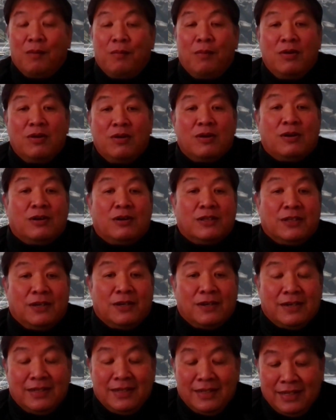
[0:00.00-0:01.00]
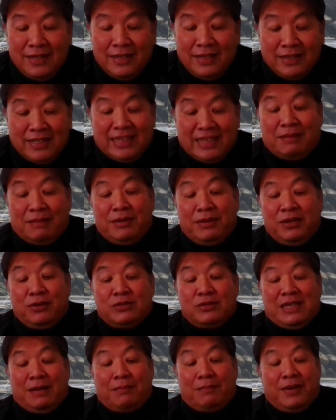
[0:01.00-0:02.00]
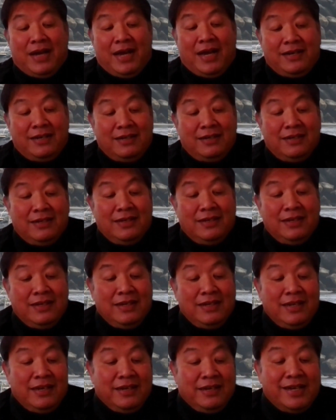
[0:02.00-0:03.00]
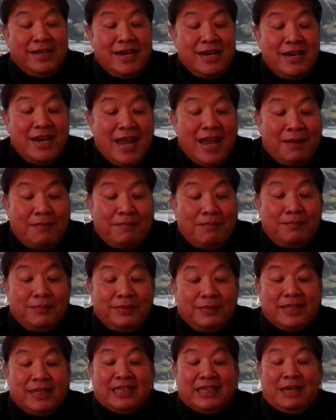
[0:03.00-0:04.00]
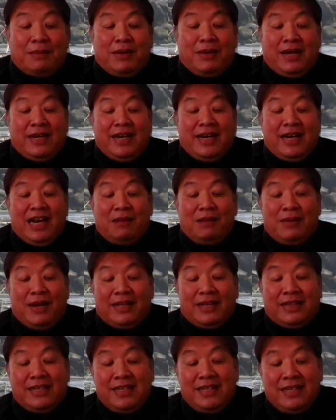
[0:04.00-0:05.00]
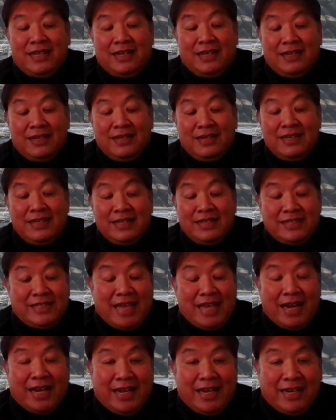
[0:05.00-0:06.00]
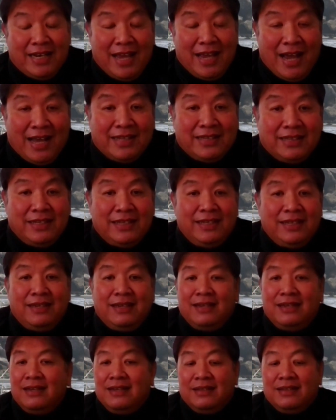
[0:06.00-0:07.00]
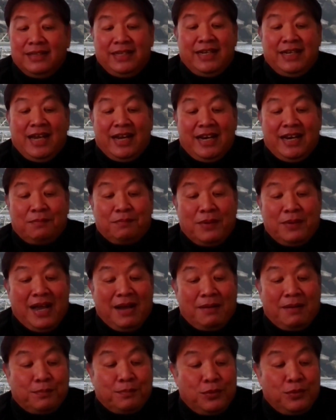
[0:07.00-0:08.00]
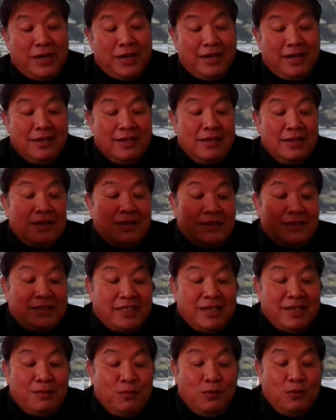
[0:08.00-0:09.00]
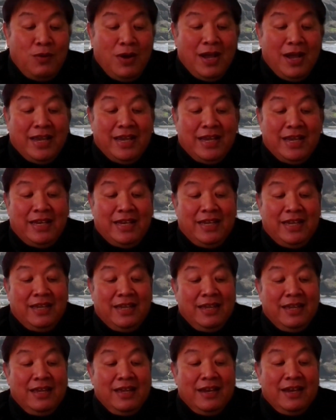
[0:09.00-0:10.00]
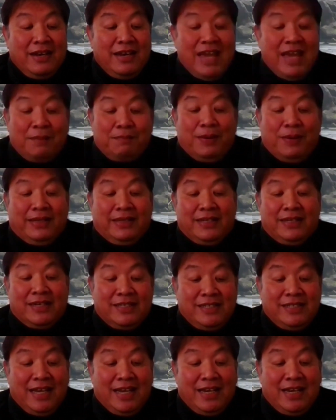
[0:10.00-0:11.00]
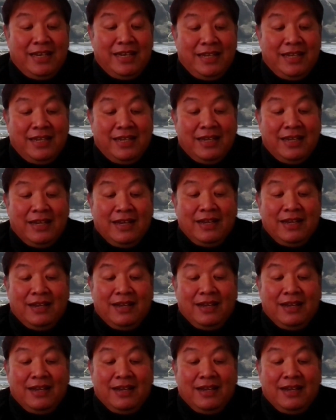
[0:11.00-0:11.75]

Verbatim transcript: omong kotor tetap diucapkan, dendam tetap ada dalam hatinya, sakit hati, tidak ada pengampunan. Semua ini dapat terjadi